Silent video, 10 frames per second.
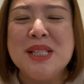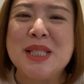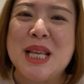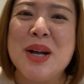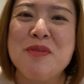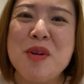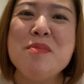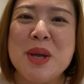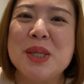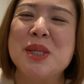这三。分
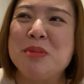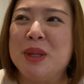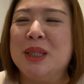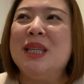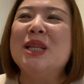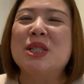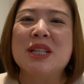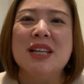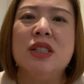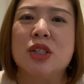别是什么呢？第一个
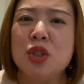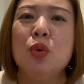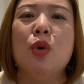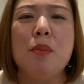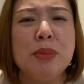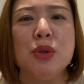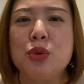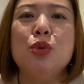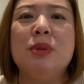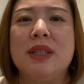是你的生活必
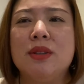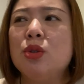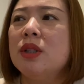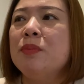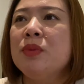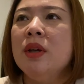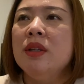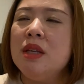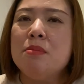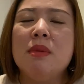需品，就是
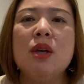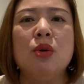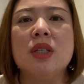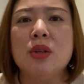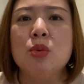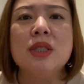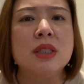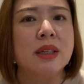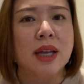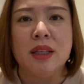你没有这样东西
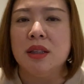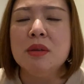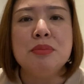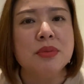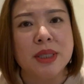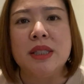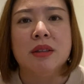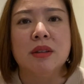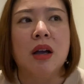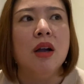是肯定不
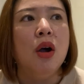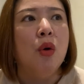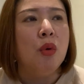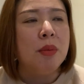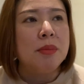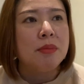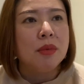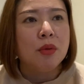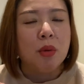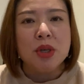行的。我们
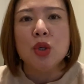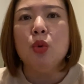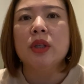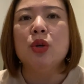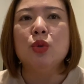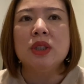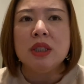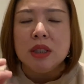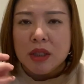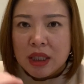我们生活当中是
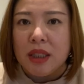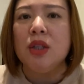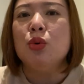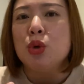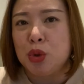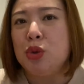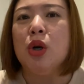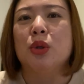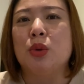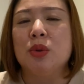一定会需
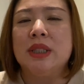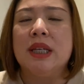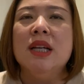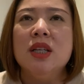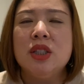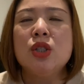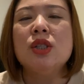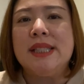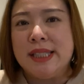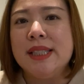要的东西。其实
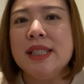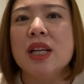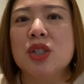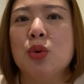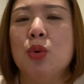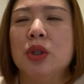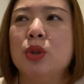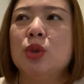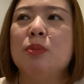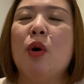极简生活呢，
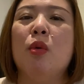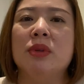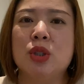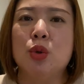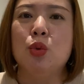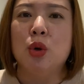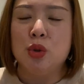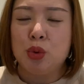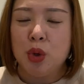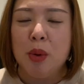就是把我们的生活
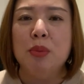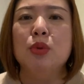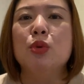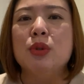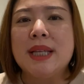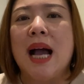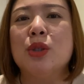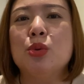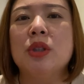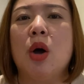全部都压
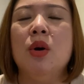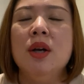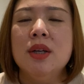缩到